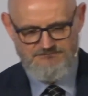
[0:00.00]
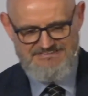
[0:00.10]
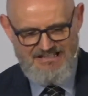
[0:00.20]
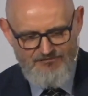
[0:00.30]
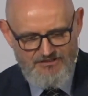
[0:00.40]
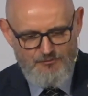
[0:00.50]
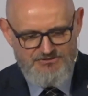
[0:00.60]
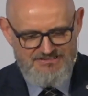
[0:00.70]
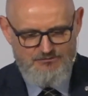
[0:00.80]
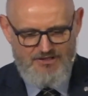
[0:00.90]
Całe jego
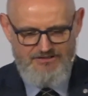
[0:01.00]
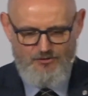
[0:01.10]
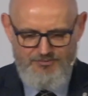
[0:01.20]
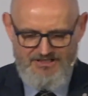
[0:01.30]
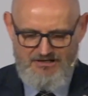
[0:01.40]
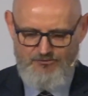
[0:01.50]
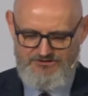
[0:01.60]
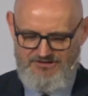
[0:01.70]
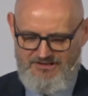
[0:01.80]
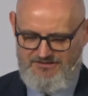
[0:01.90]
przesłanie opierało
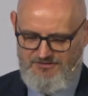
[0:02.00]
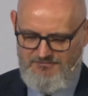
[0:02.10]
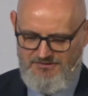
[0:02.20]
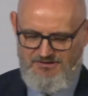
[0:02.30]
się na tym.